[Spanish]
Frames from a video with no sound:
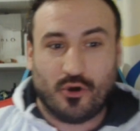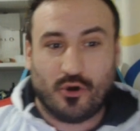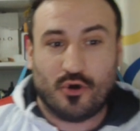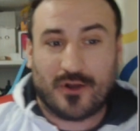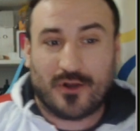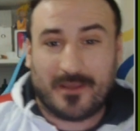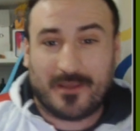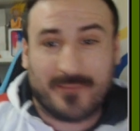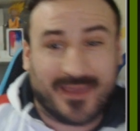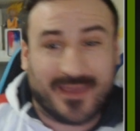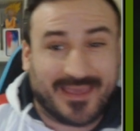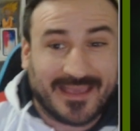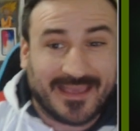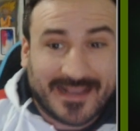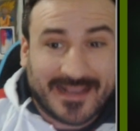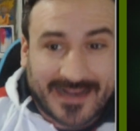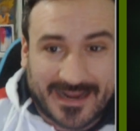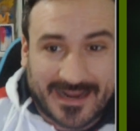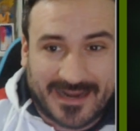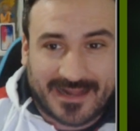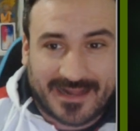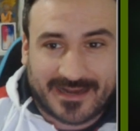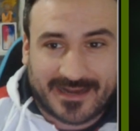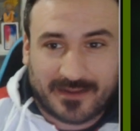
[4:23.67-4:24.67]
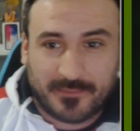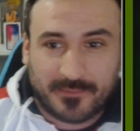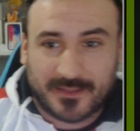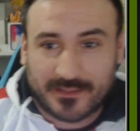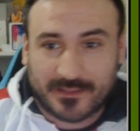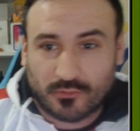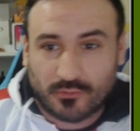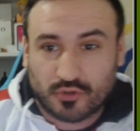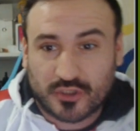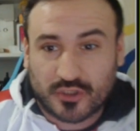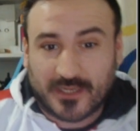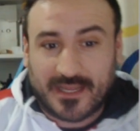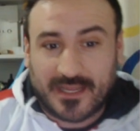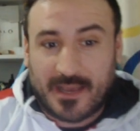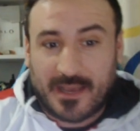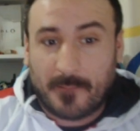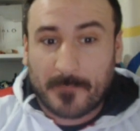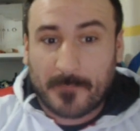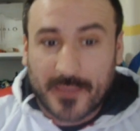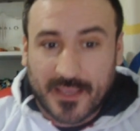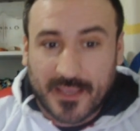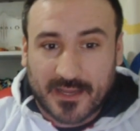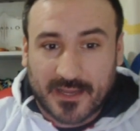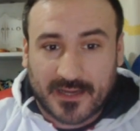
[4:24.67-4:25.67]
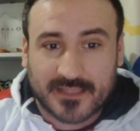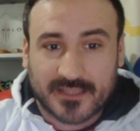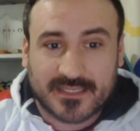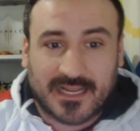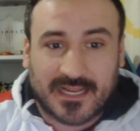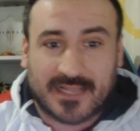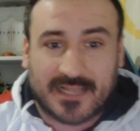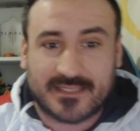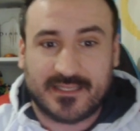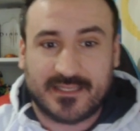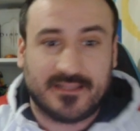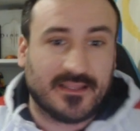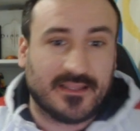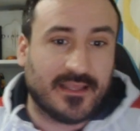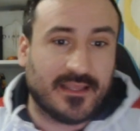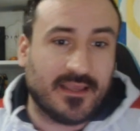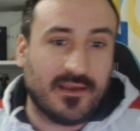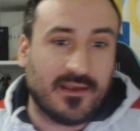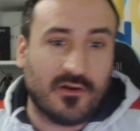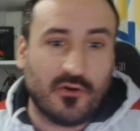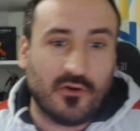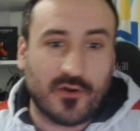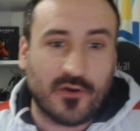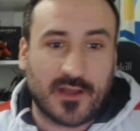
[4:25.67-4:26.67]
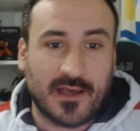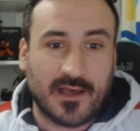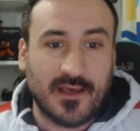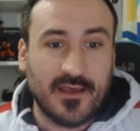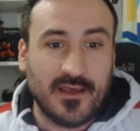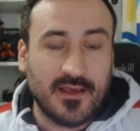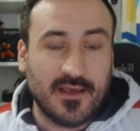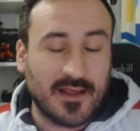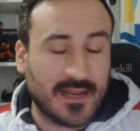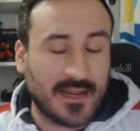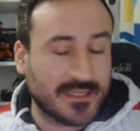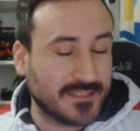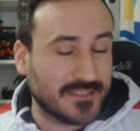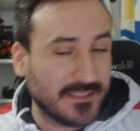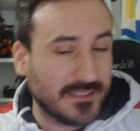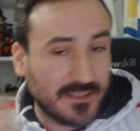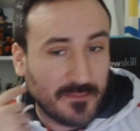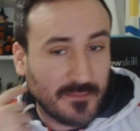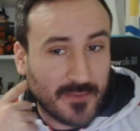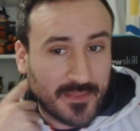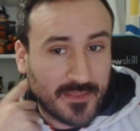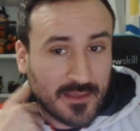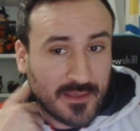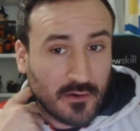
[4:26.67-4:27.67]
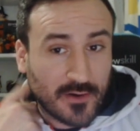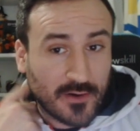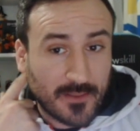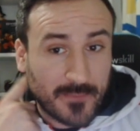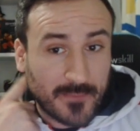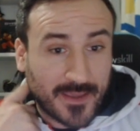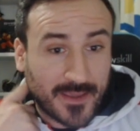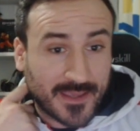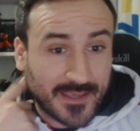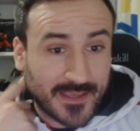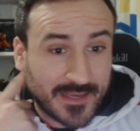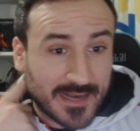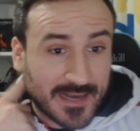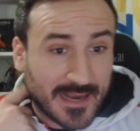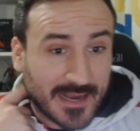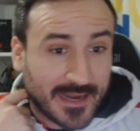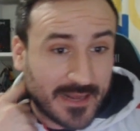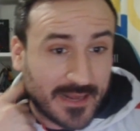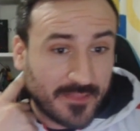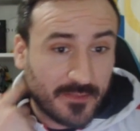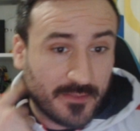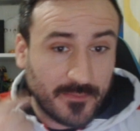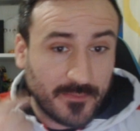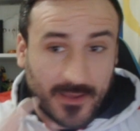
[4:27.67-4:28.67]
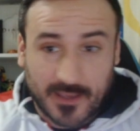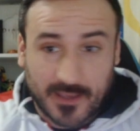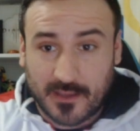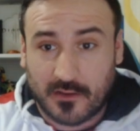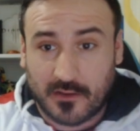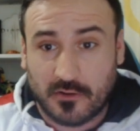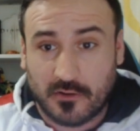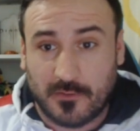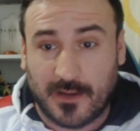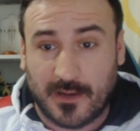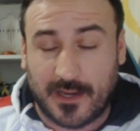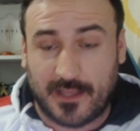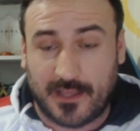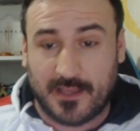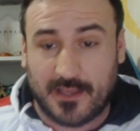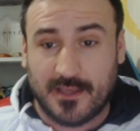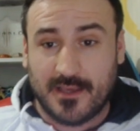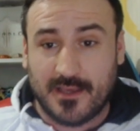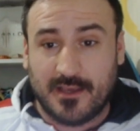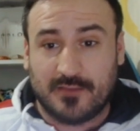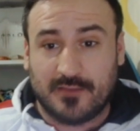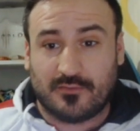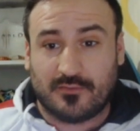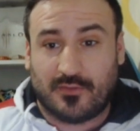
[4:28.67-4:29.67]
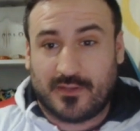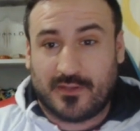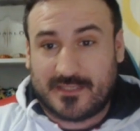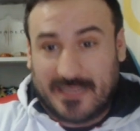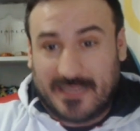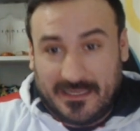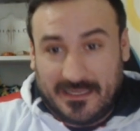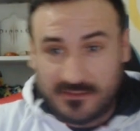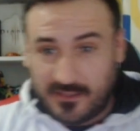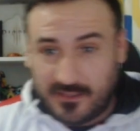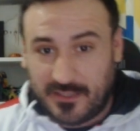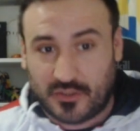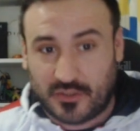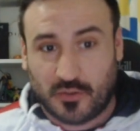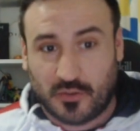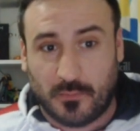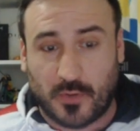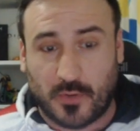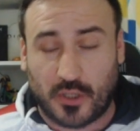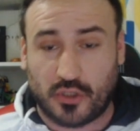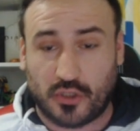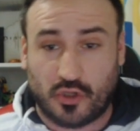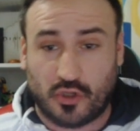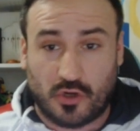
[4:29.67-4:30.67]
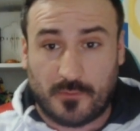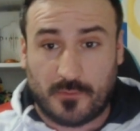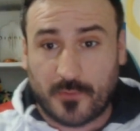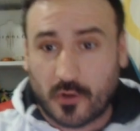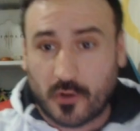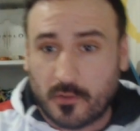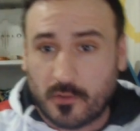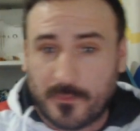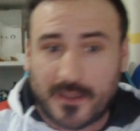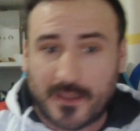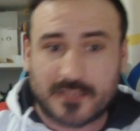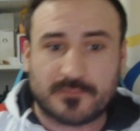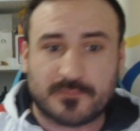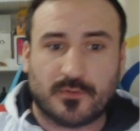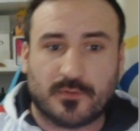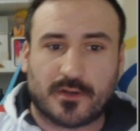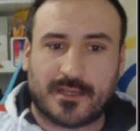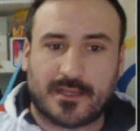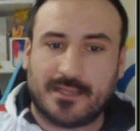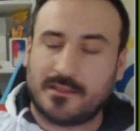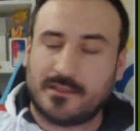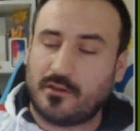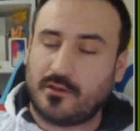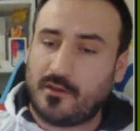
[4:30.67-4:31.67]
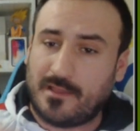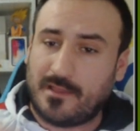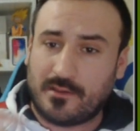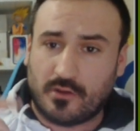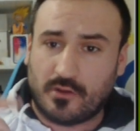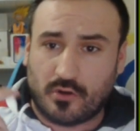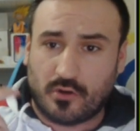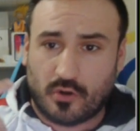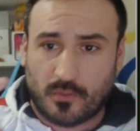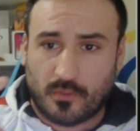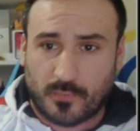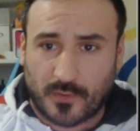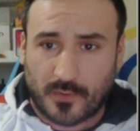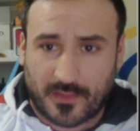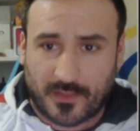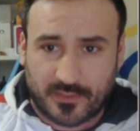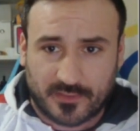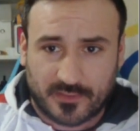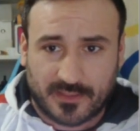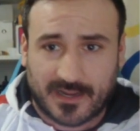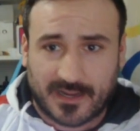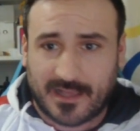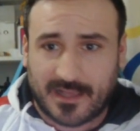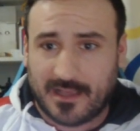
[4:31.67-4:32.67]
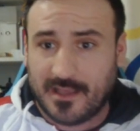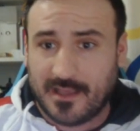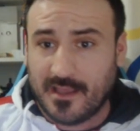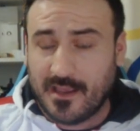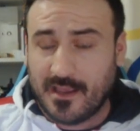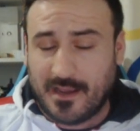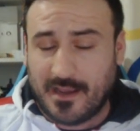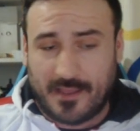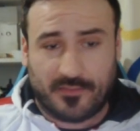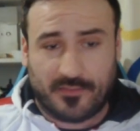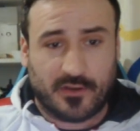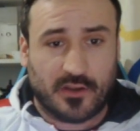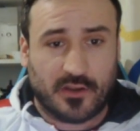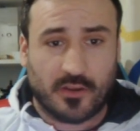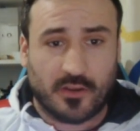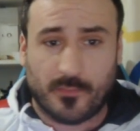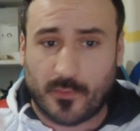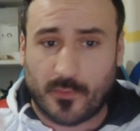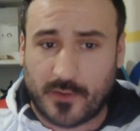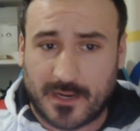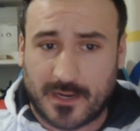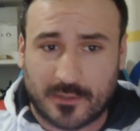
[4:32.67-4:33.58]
hora mexicana realmente aún sería viernes a las 7 horas, a las 7 y media hora mexicana de México, ¿vale? Entonces ahí tenéis un poquito, no os preocupéis porque Antonio yo no lo publicitará, Antonio yo pondrá